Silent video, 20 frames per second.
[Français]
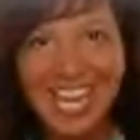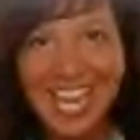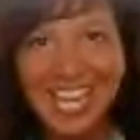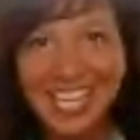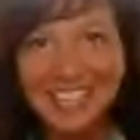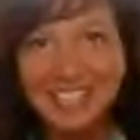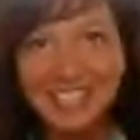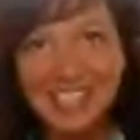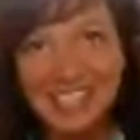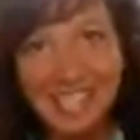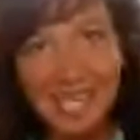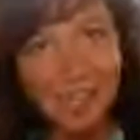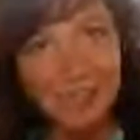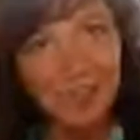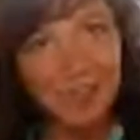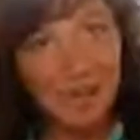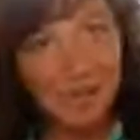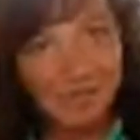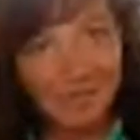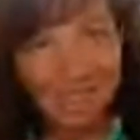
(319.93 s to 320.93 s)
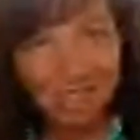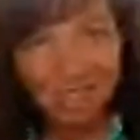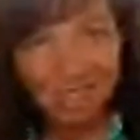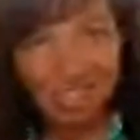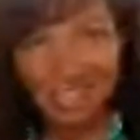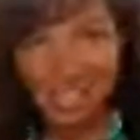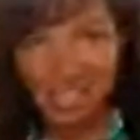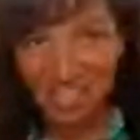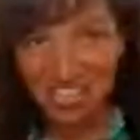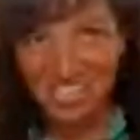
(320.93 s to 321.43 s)
live. C'est la première
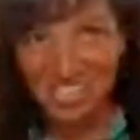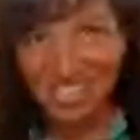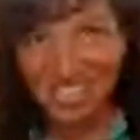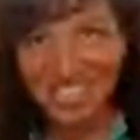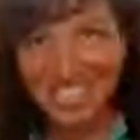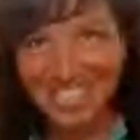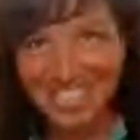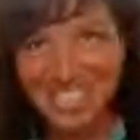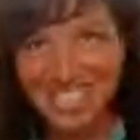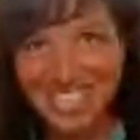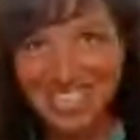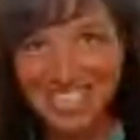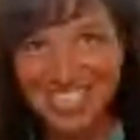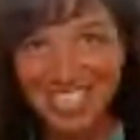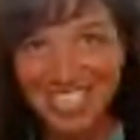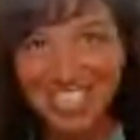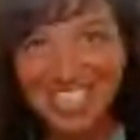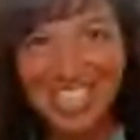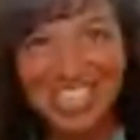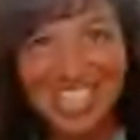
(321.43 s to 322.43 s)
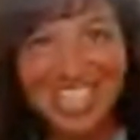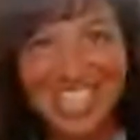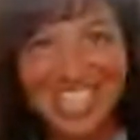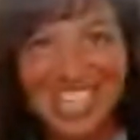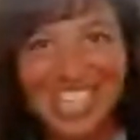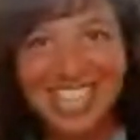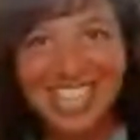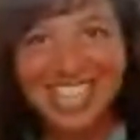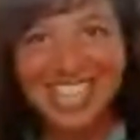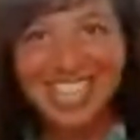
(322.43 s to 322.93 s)
fois que j'utilise euh,
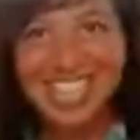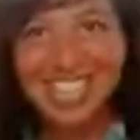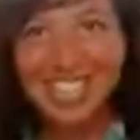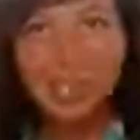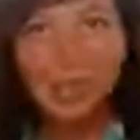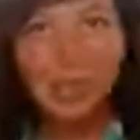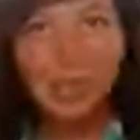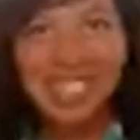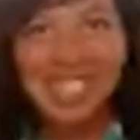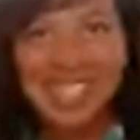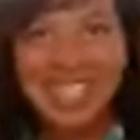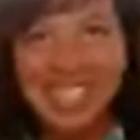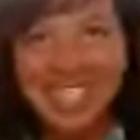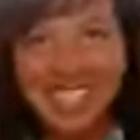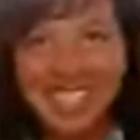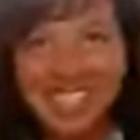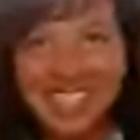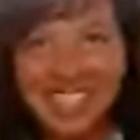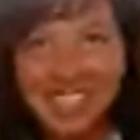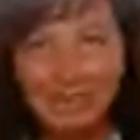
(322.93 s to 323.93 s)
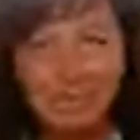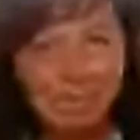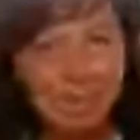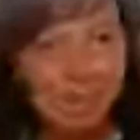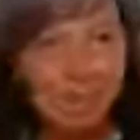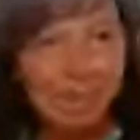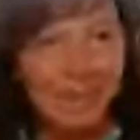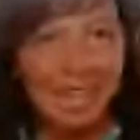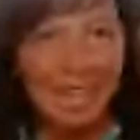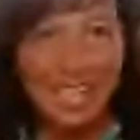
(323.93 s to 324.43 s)
cet outil-là.
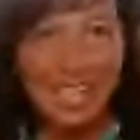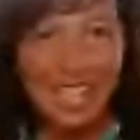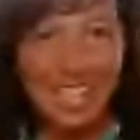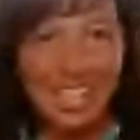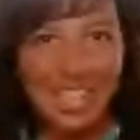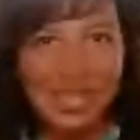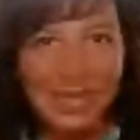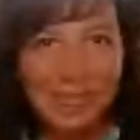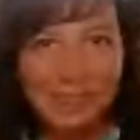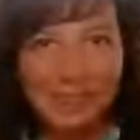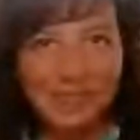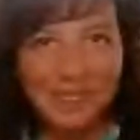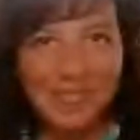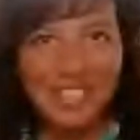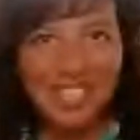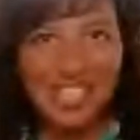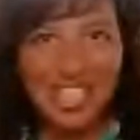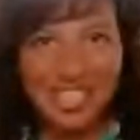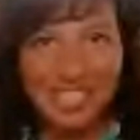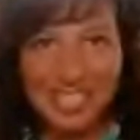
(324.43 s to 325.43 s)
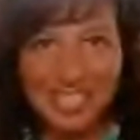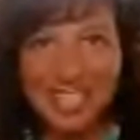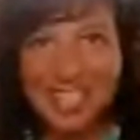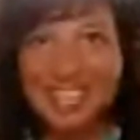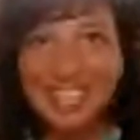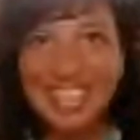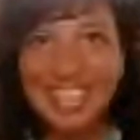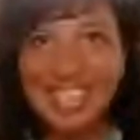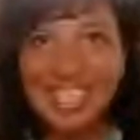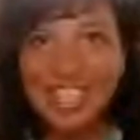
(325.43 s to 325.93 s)

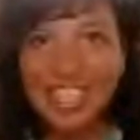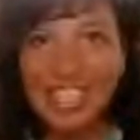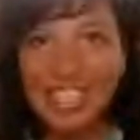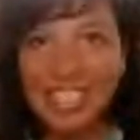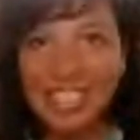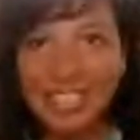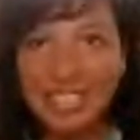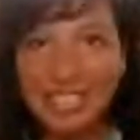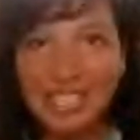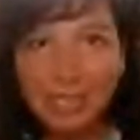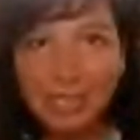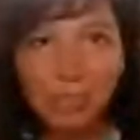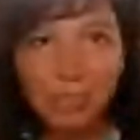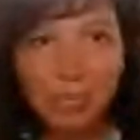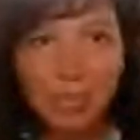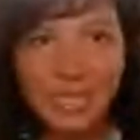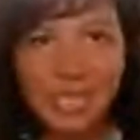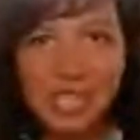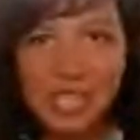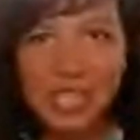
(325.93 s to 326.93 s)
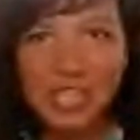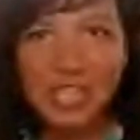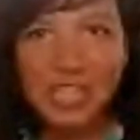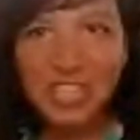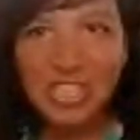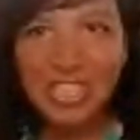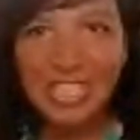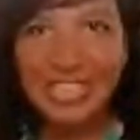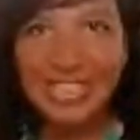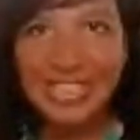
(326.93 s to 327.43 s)
j'attendais que Linda puisse se
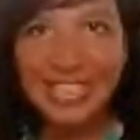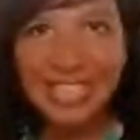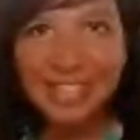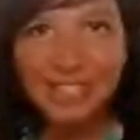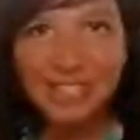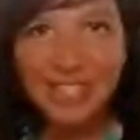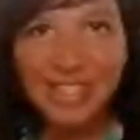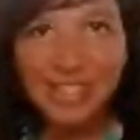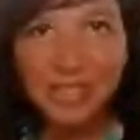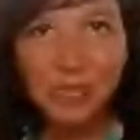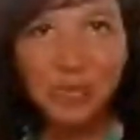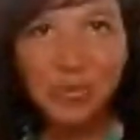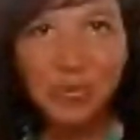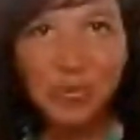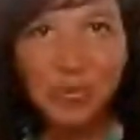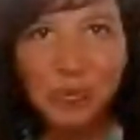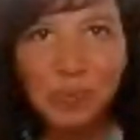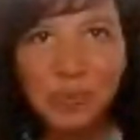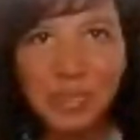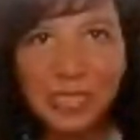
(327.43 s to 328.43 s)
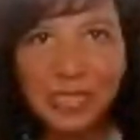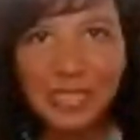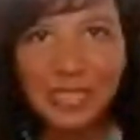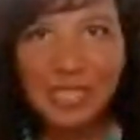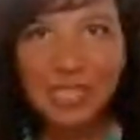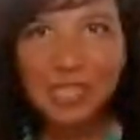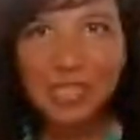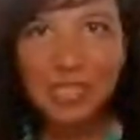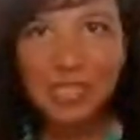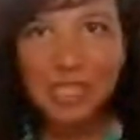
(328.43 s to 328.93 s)
connecter avec nous.
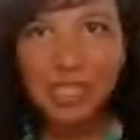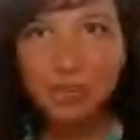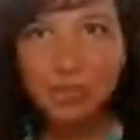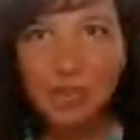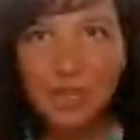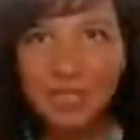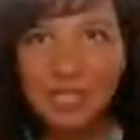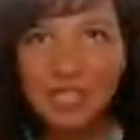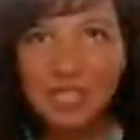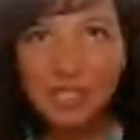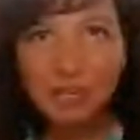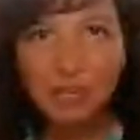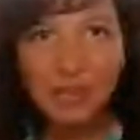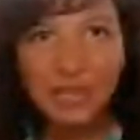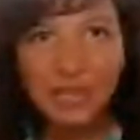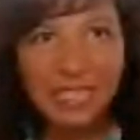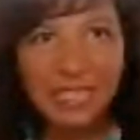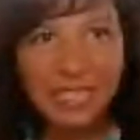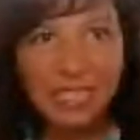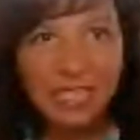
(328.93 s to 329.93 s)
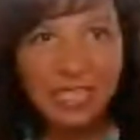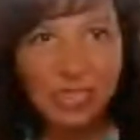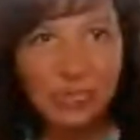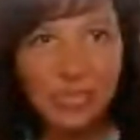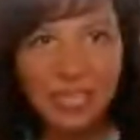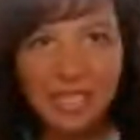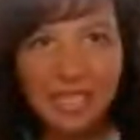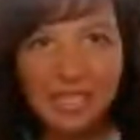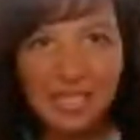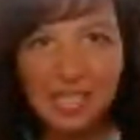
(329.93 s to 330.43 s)
Puis là, je pense qu'il y a peut-être quelque
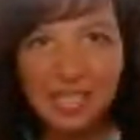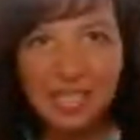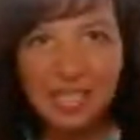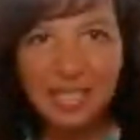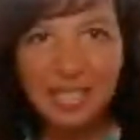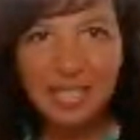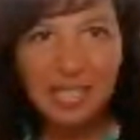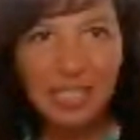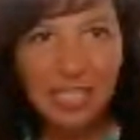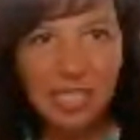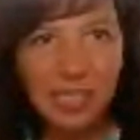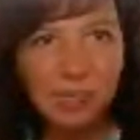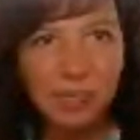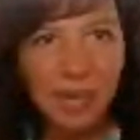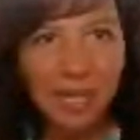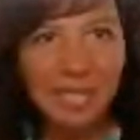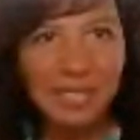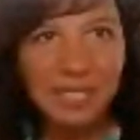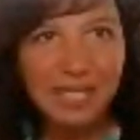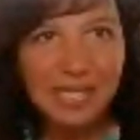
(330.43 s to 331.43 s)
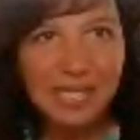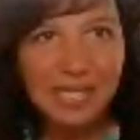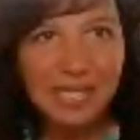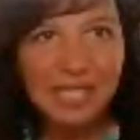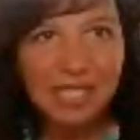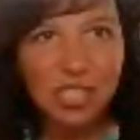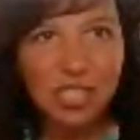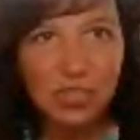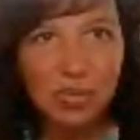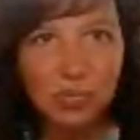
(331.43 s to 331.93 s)
chose qui est en train de se
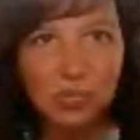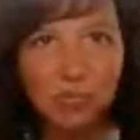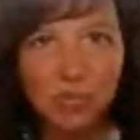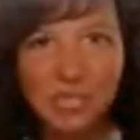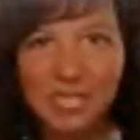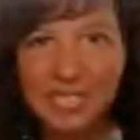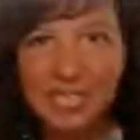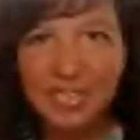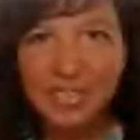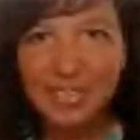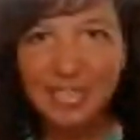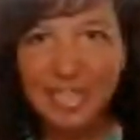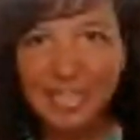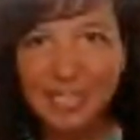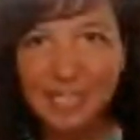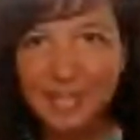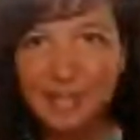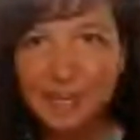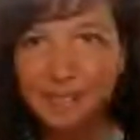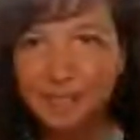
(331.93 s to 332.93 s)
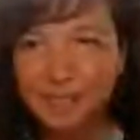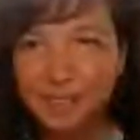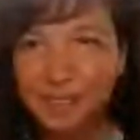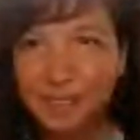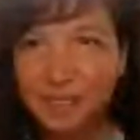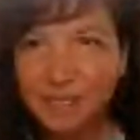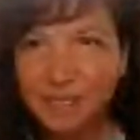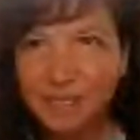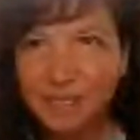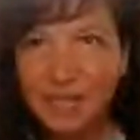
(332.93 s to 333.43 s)
passer. Je suis pas certaine.
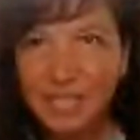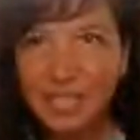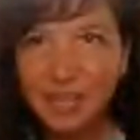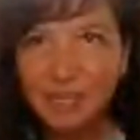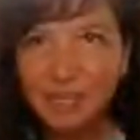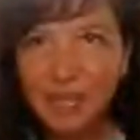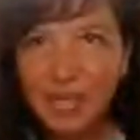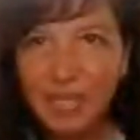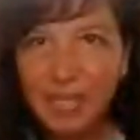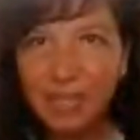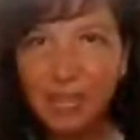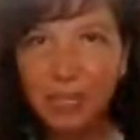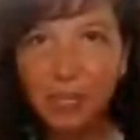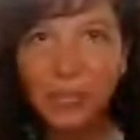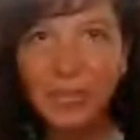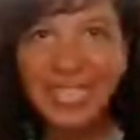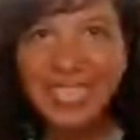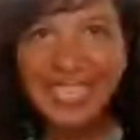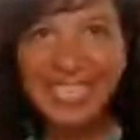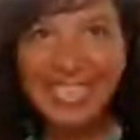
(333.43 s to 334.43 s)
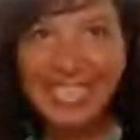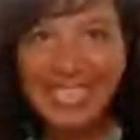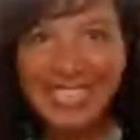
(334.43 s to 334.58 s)
ma oui!